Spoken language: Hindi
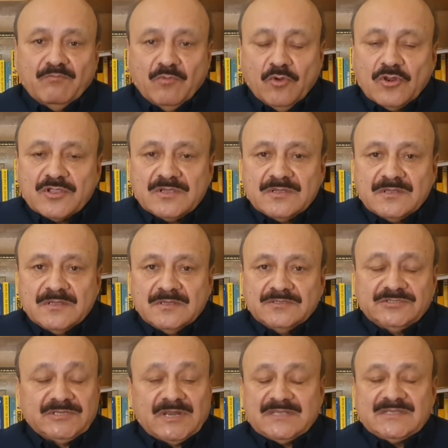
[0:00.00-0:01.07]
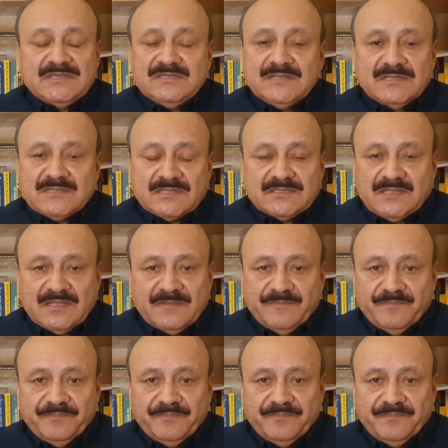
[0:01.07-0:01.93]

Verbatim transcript: मुल्क शरा से नहीं चल सकता है